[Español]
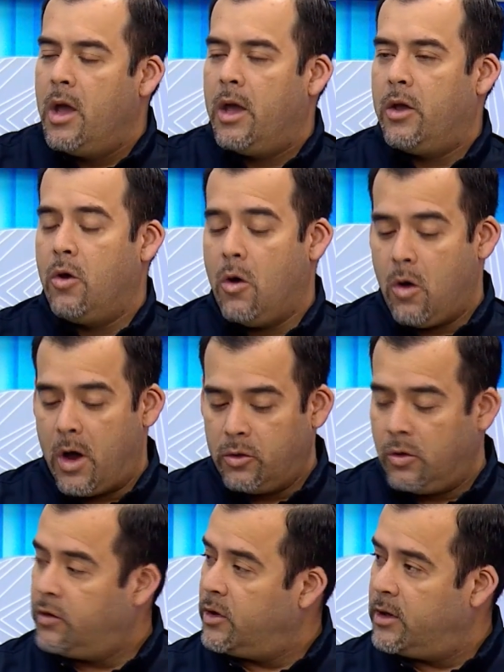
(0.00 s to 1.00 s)
Y ojo, hay
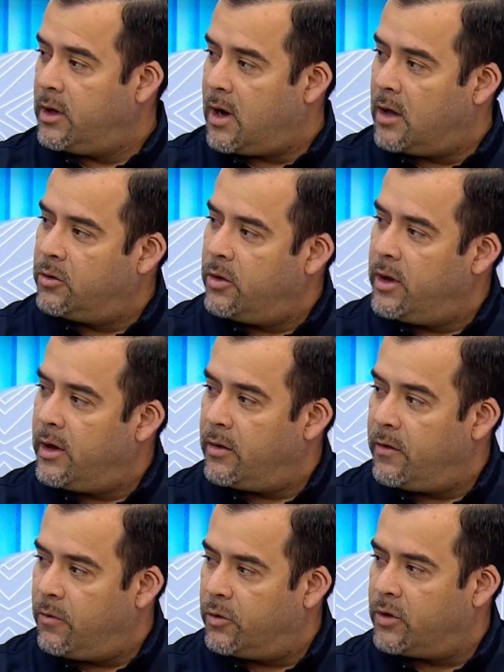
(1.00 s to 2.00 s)
dos sindicatos en,
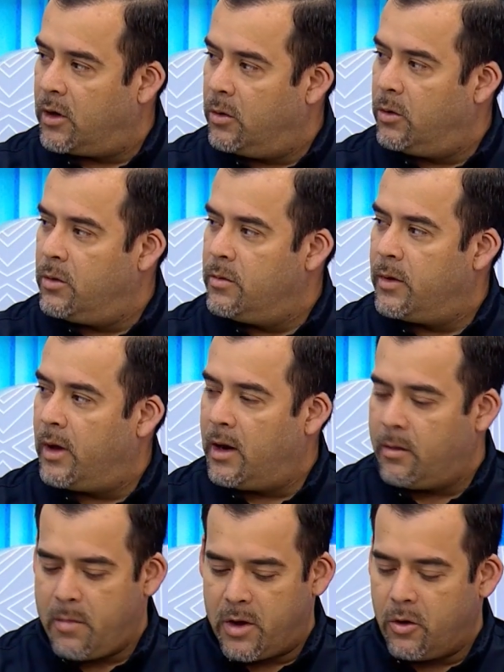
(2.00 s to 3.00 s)
en Fosalud,
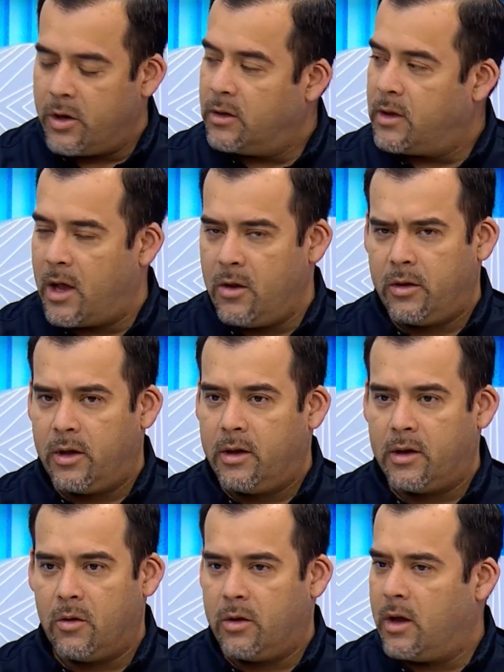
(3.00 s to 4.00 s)
el mayoritario, que
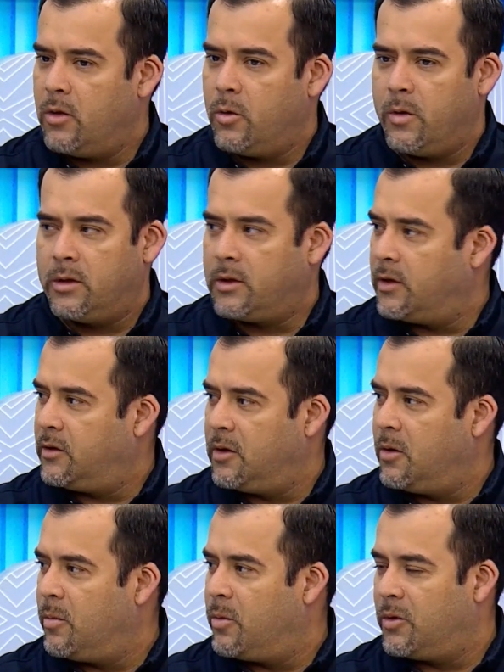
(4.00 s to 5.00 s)
creo que es el
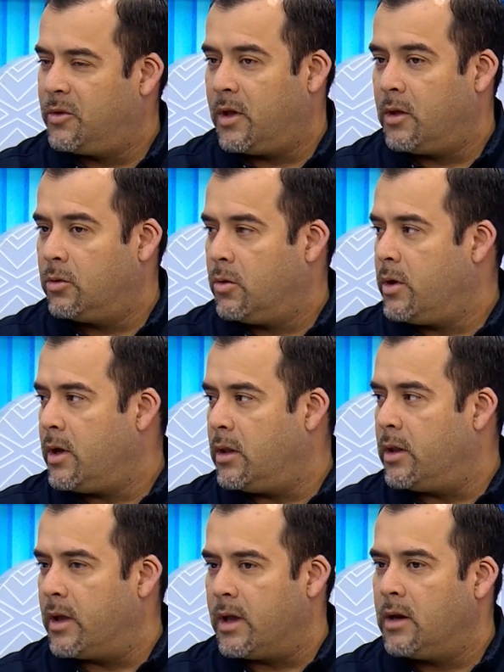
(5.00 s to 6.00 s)
95%, y
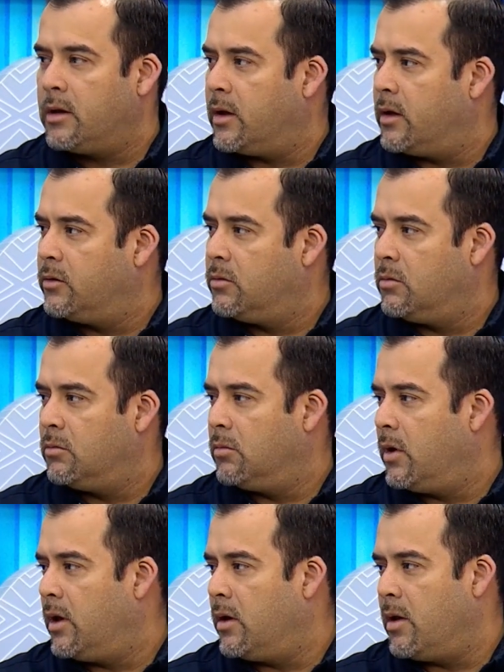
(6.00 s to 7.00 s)
el de él, que es
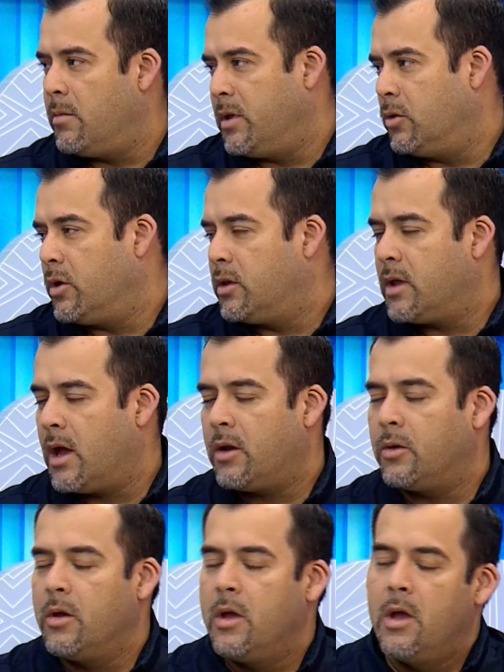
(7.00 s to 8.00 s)
el, minoritario.